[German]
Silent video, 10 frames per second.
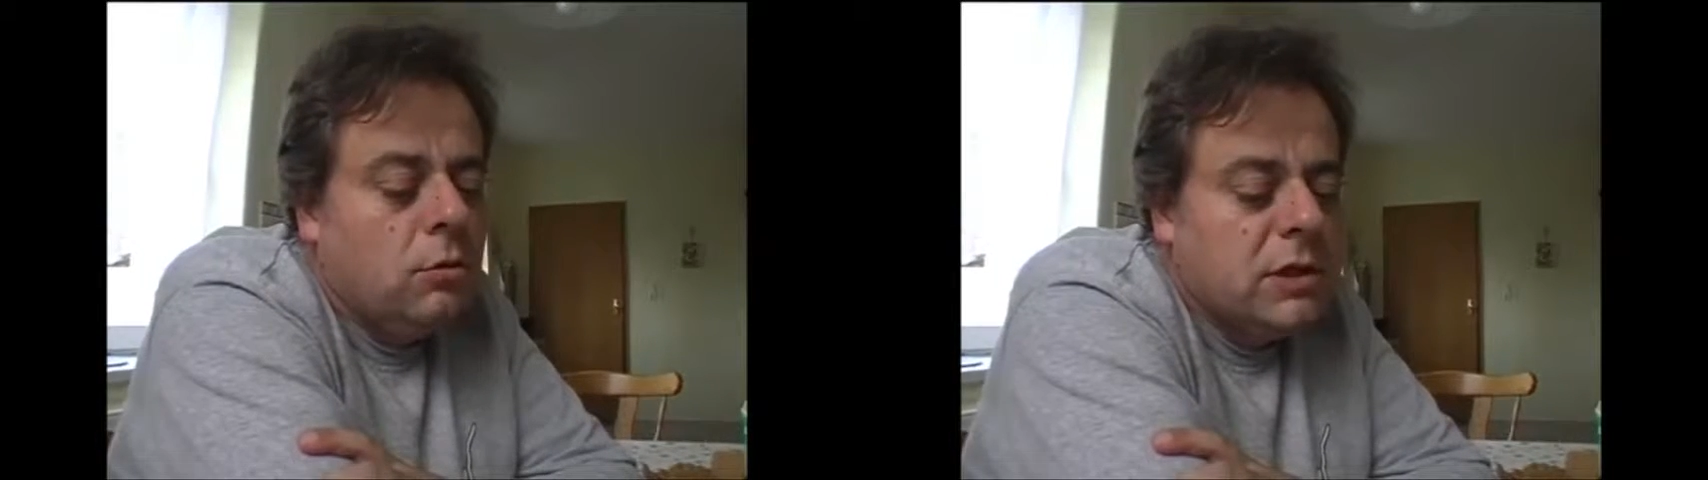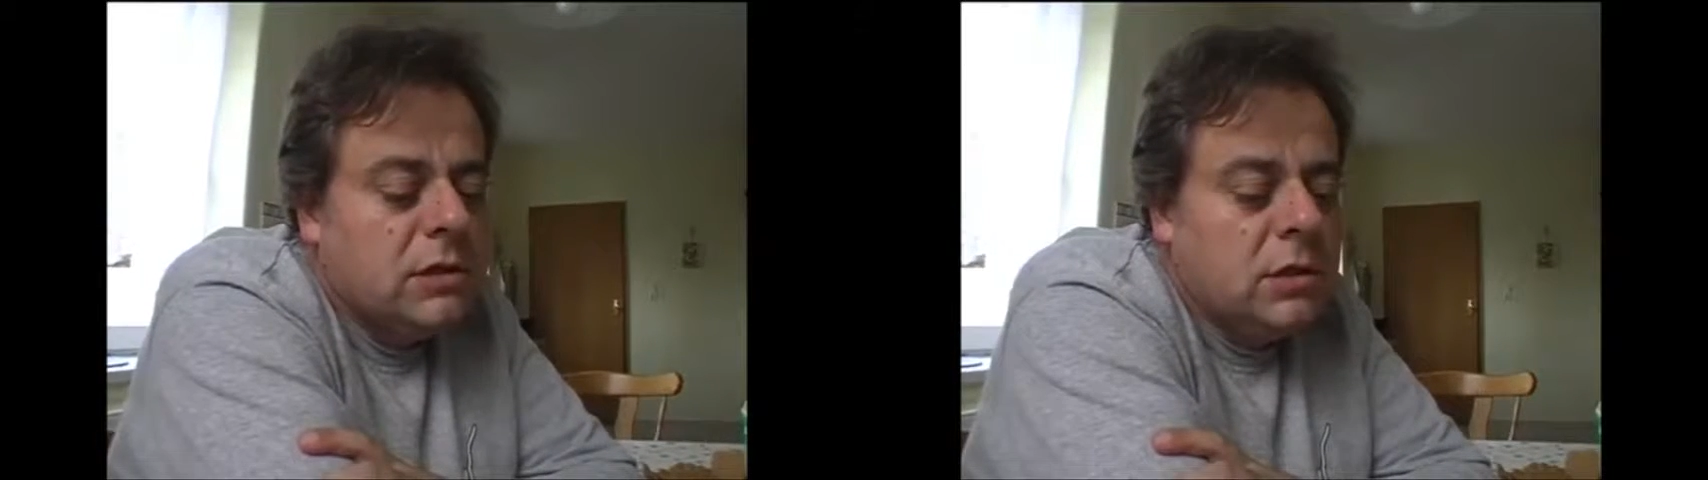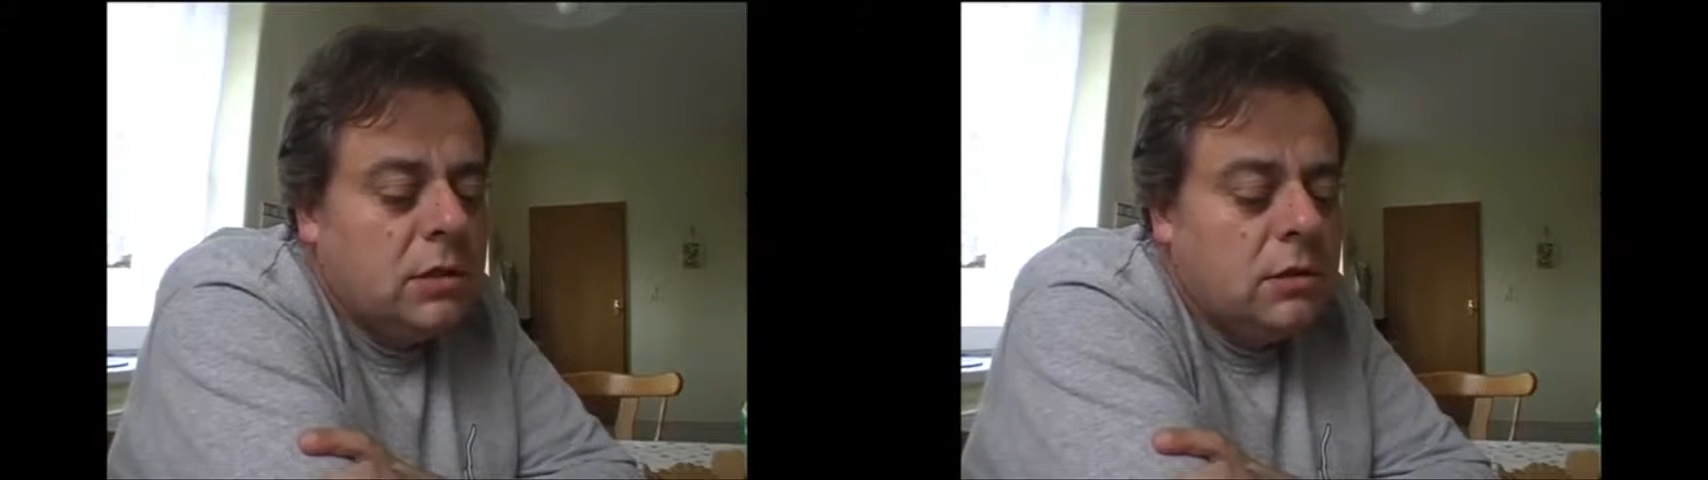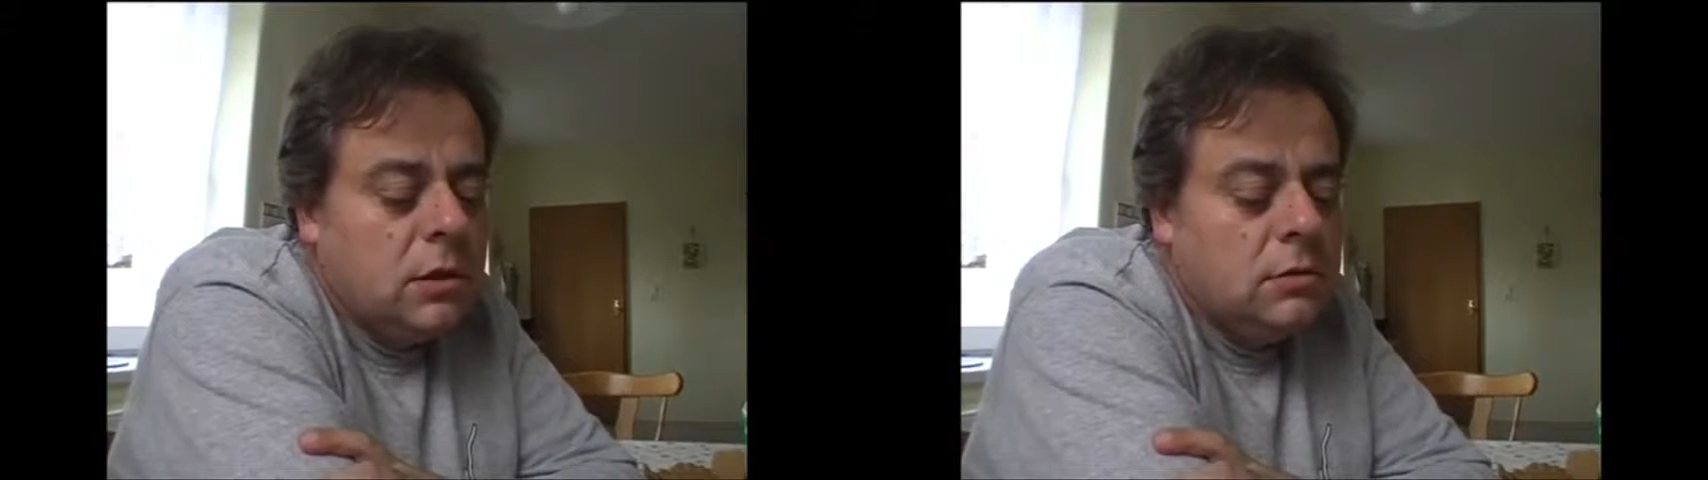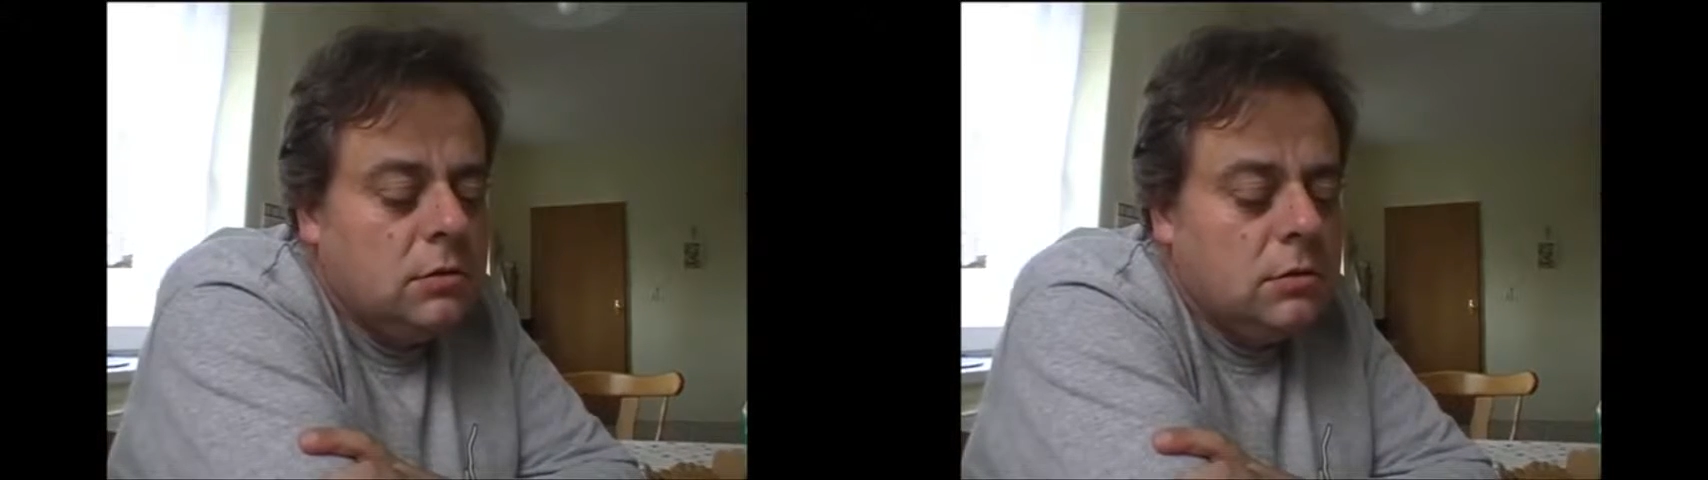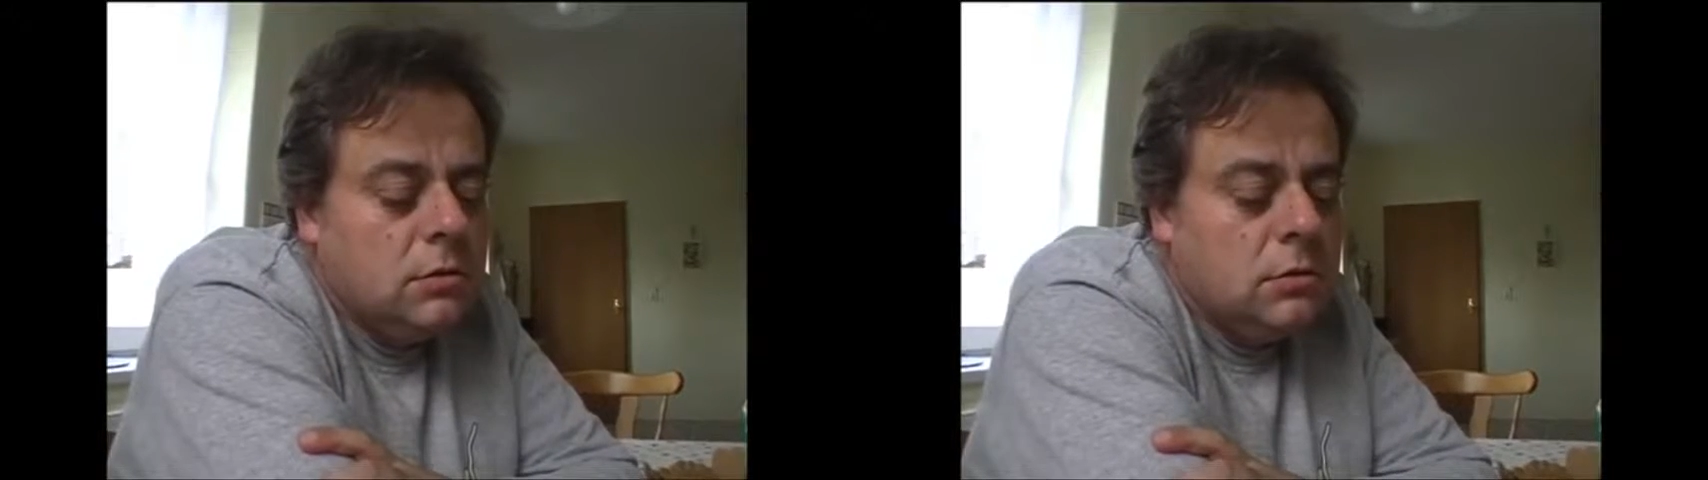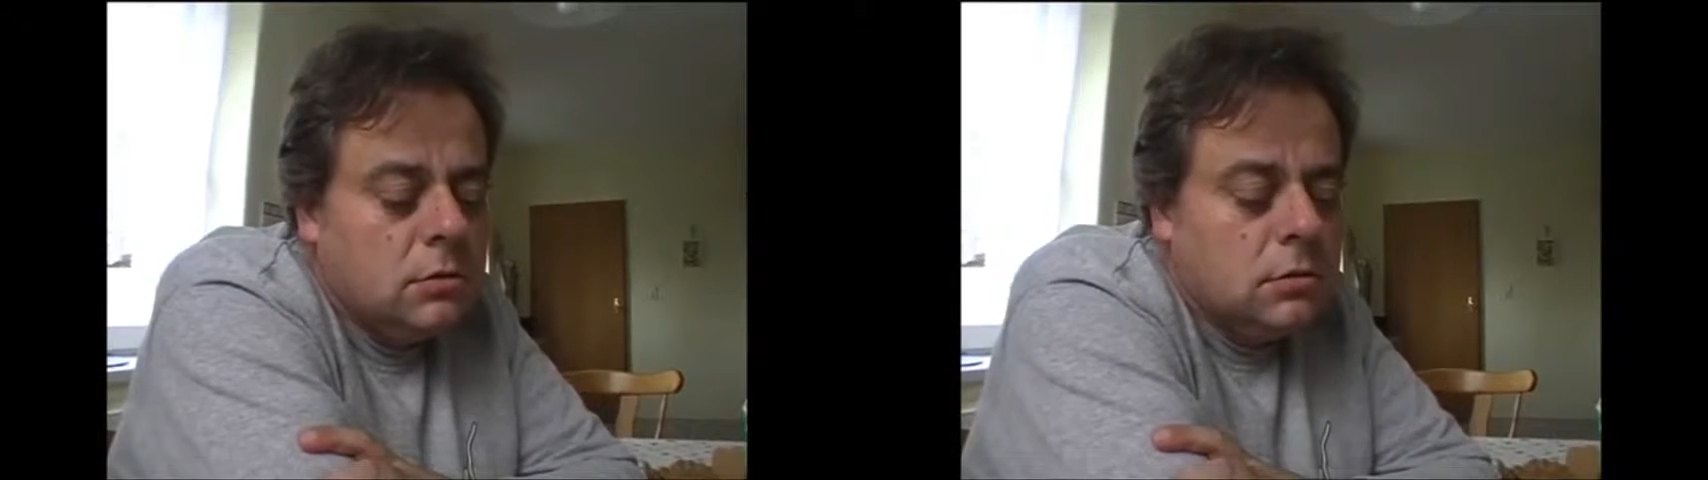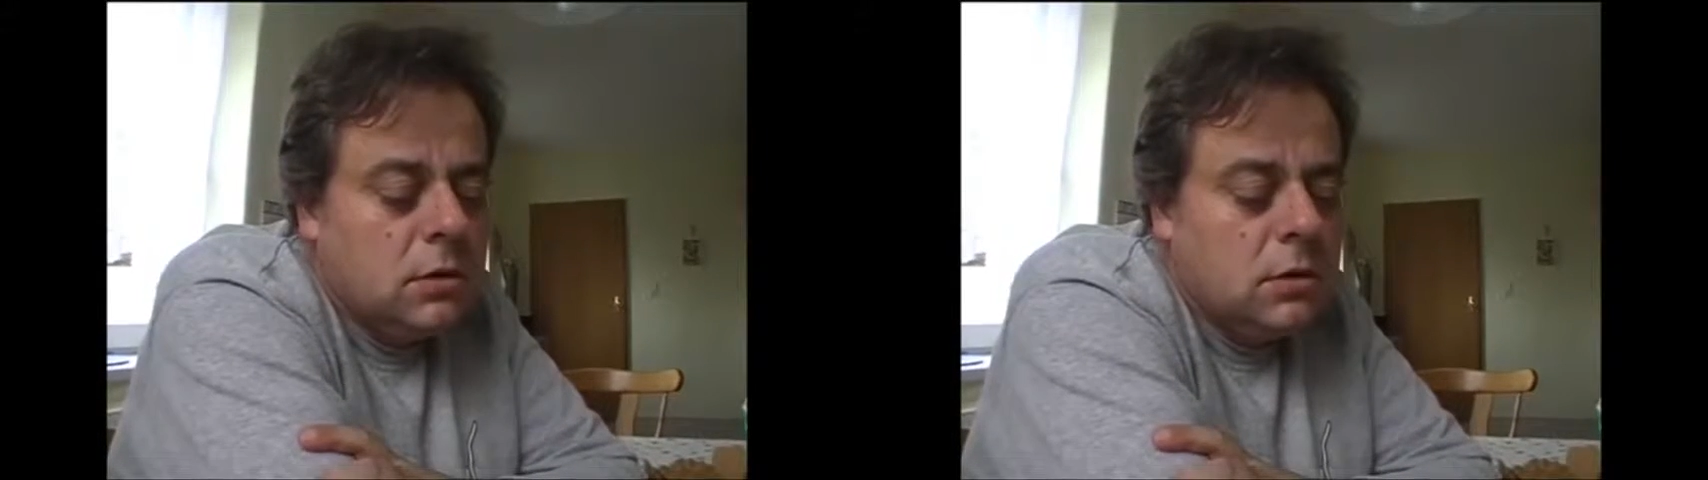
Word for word: großer Teil an